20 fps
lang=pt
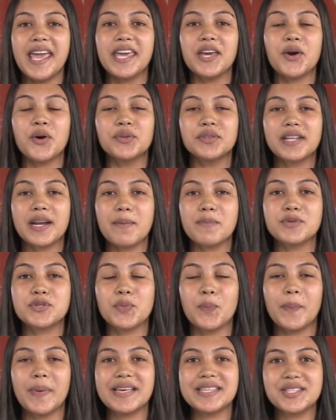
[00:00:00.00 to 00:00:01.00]
encontramos
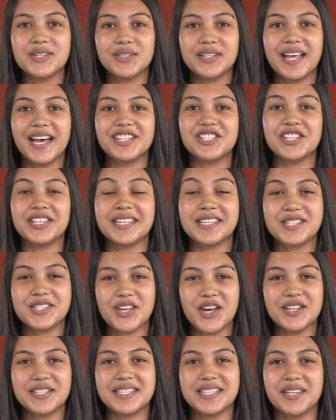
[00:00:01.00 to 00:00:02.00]
um personagem que
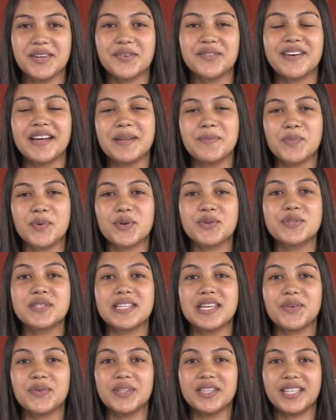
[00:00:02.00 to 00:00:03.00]
sozinho vale por um
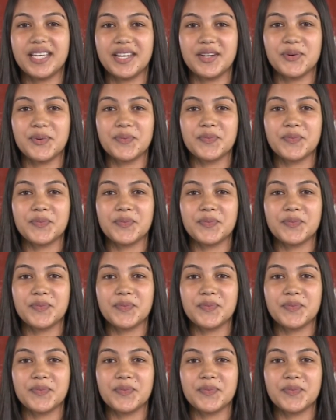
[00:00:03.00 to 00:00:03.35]
circo inteiro.